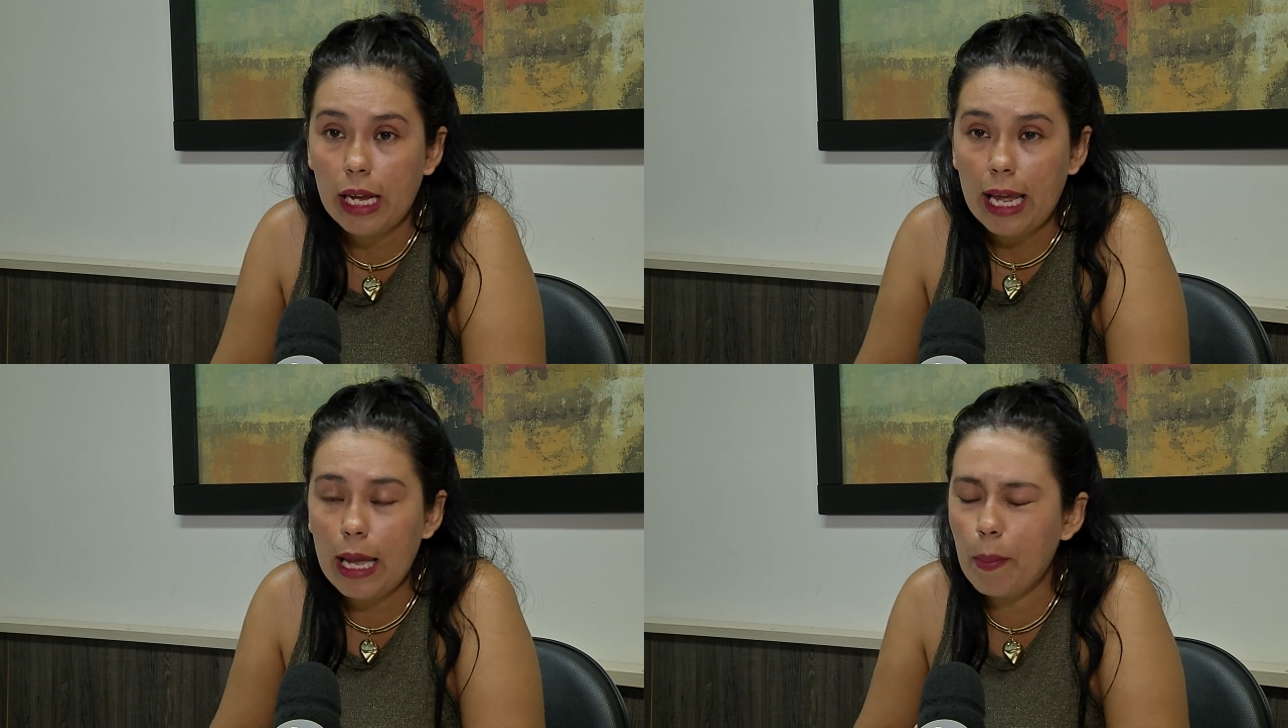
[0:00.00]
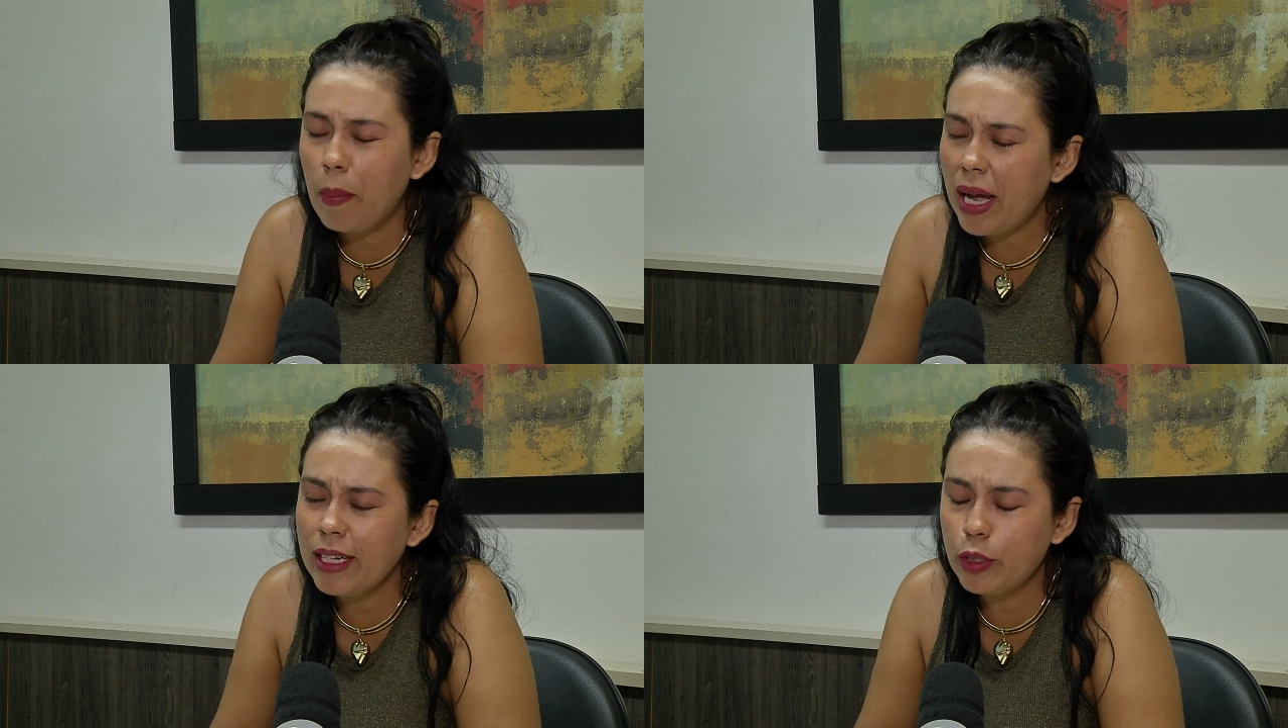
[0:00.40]
É
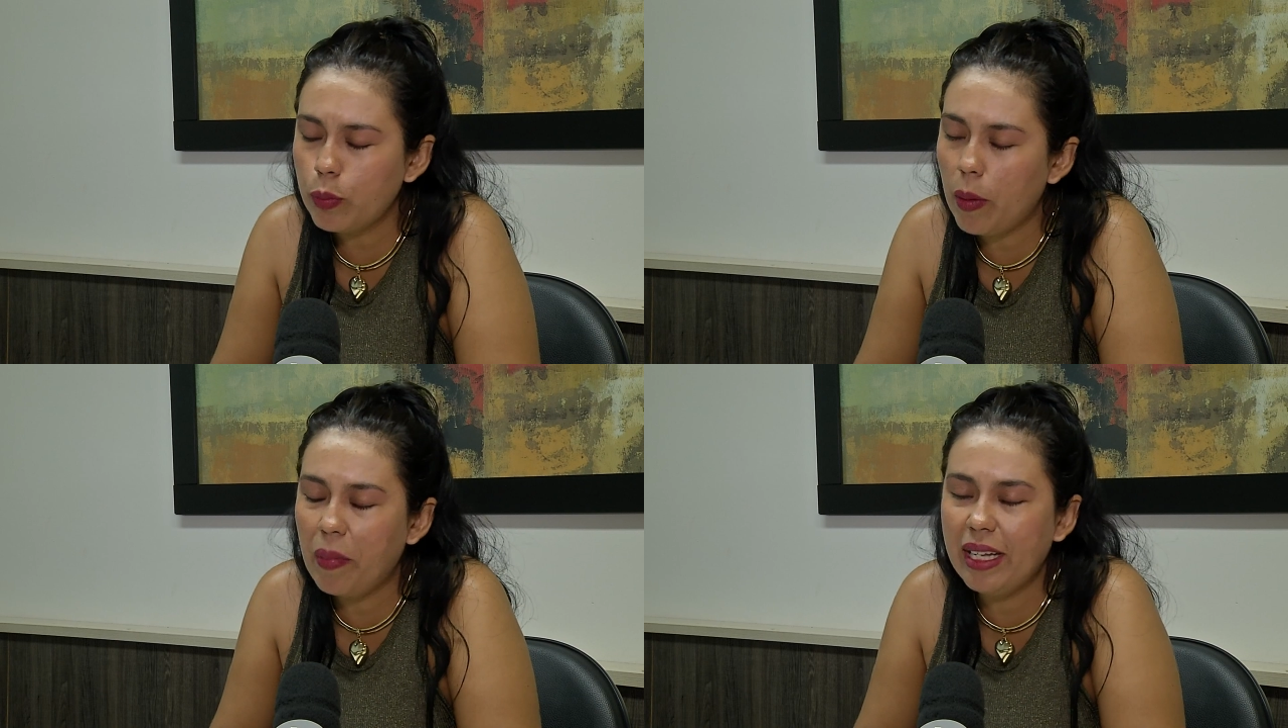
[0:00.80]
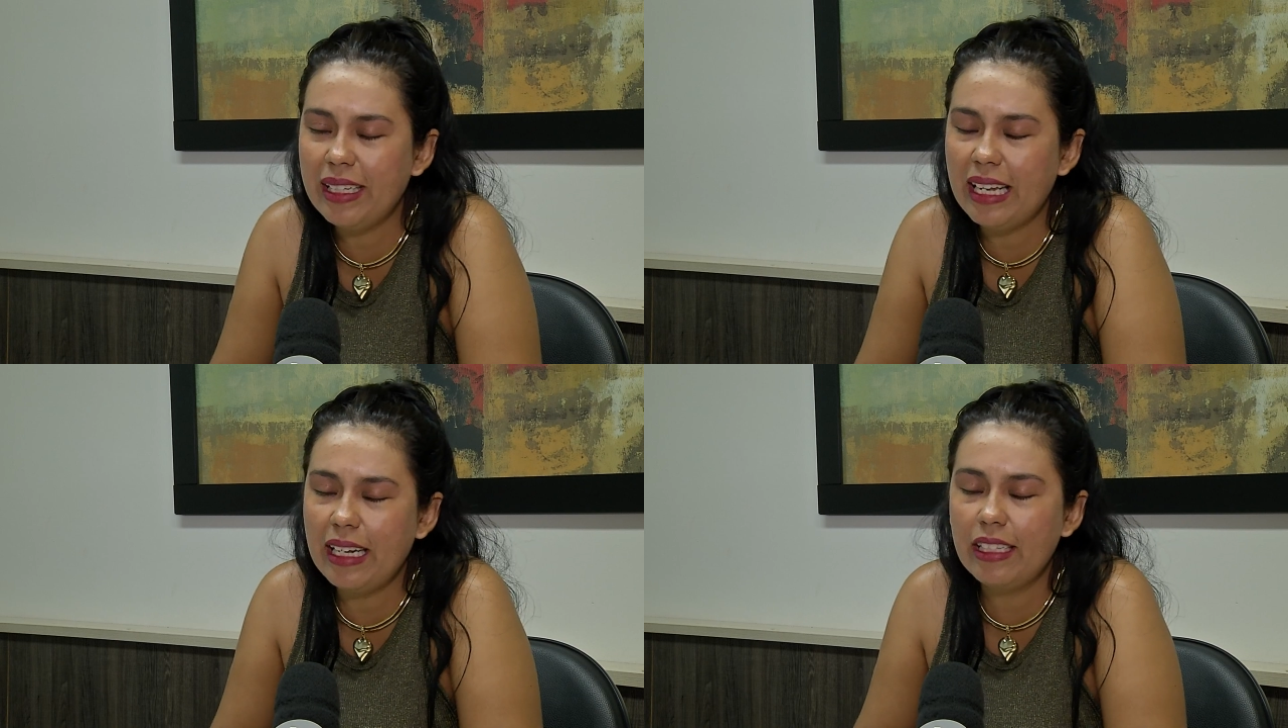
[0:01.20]
mais uma
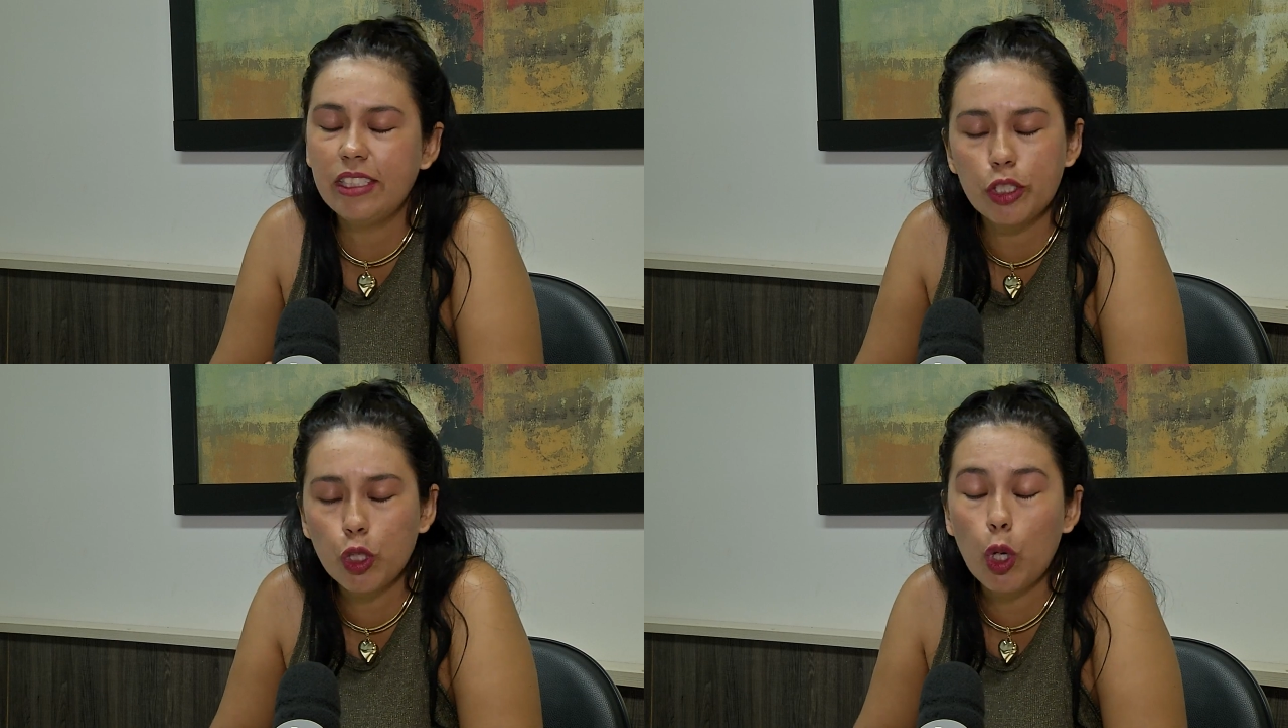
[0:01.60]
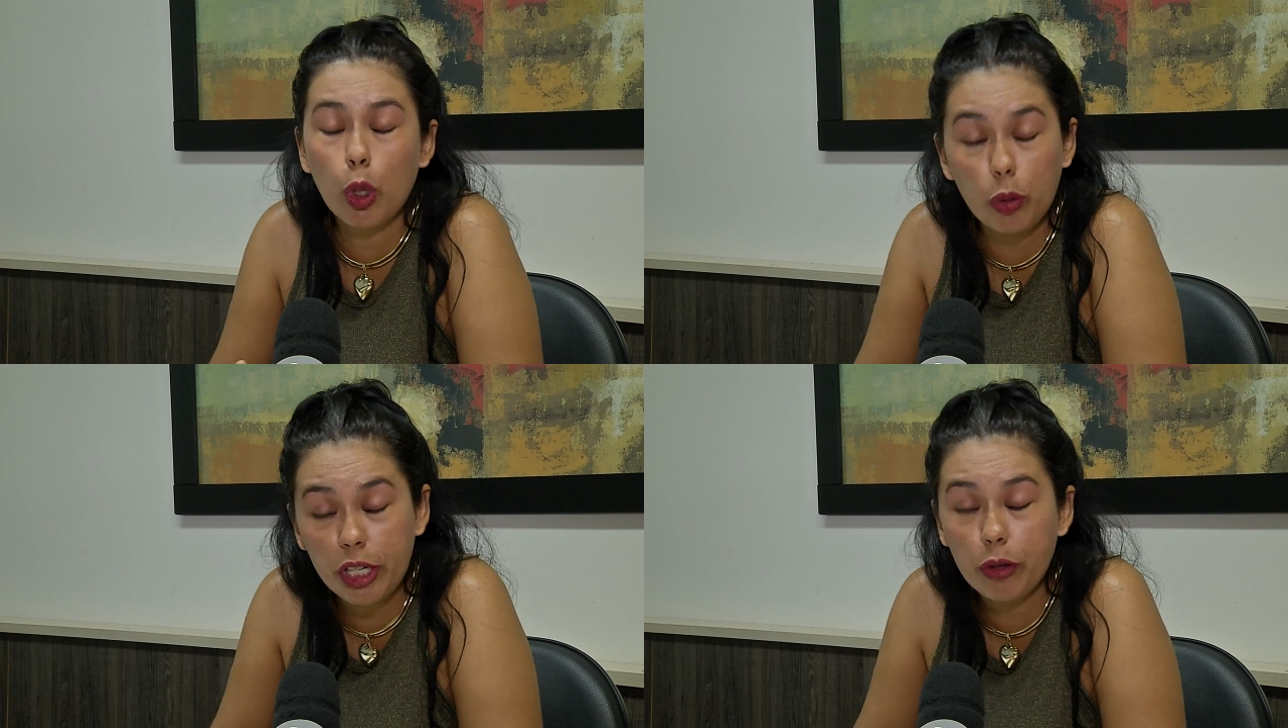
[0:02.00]
maneira de
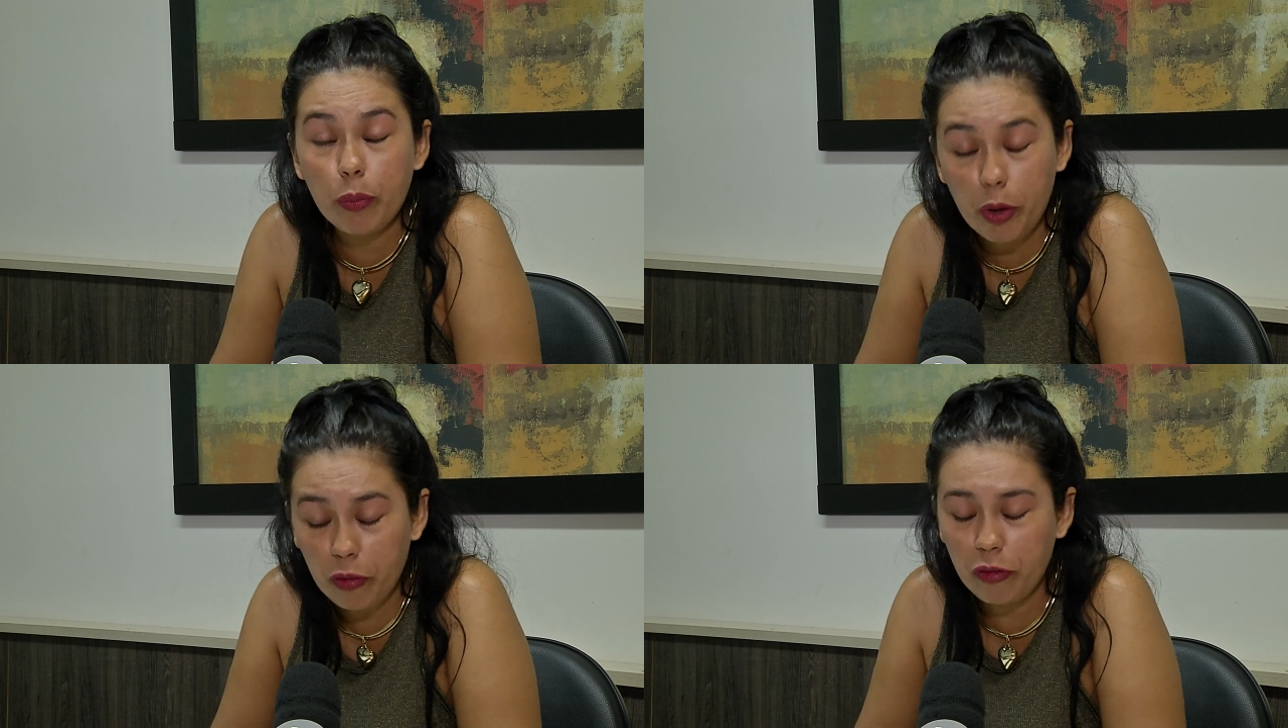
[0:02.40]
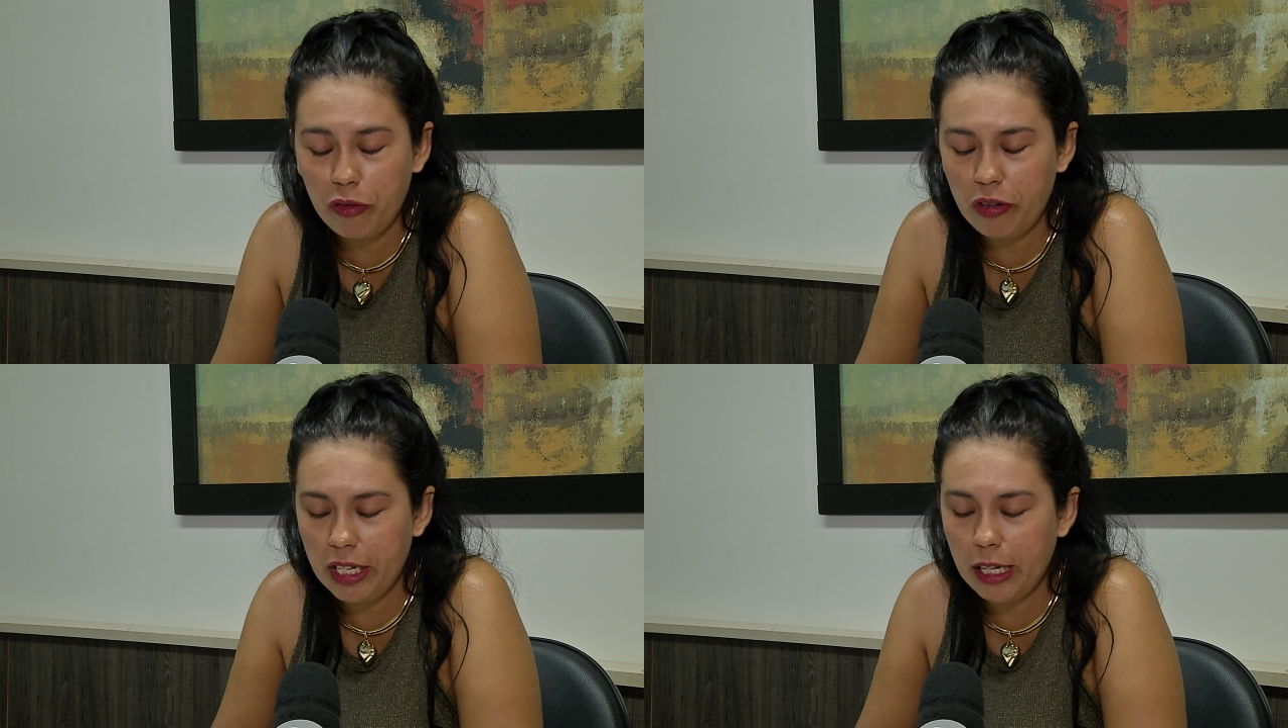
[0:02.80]
excluir o meu
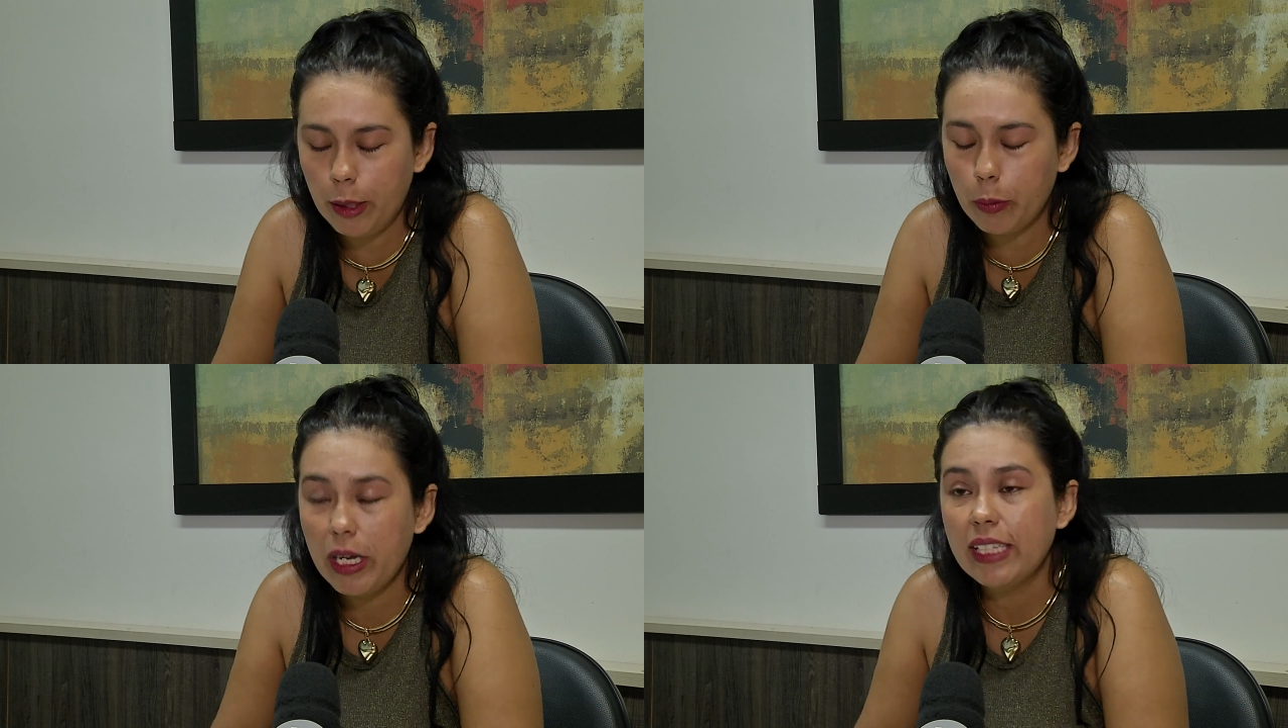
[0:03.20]
filho,